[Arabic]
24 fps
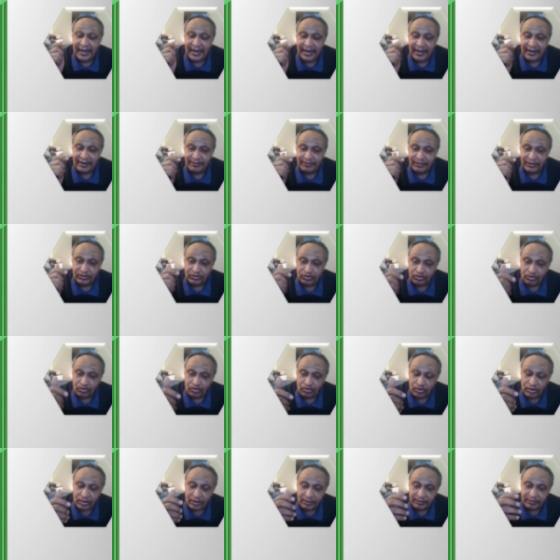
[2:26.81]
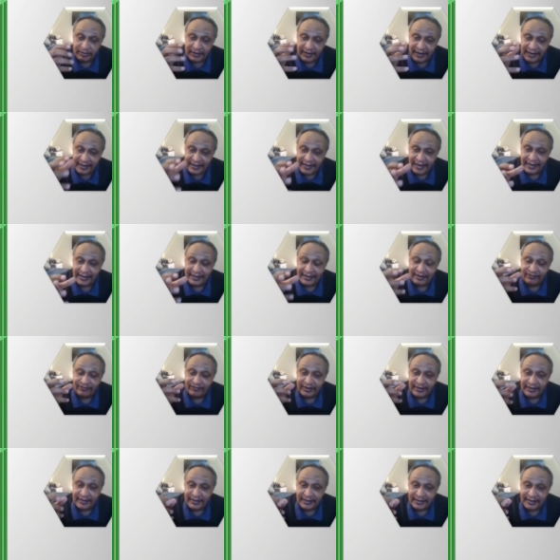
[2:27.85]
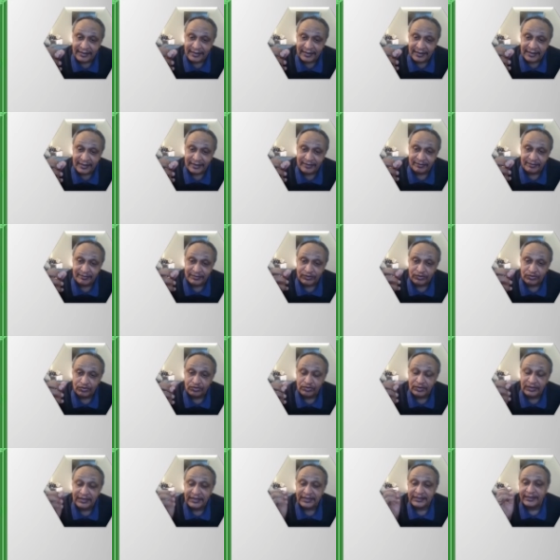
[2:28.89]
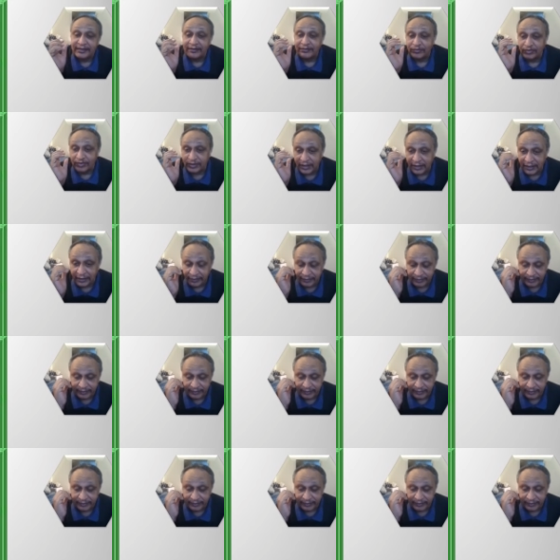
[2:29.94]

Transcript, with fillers: المشروع من الناحية الفنية مسؤولية المدرب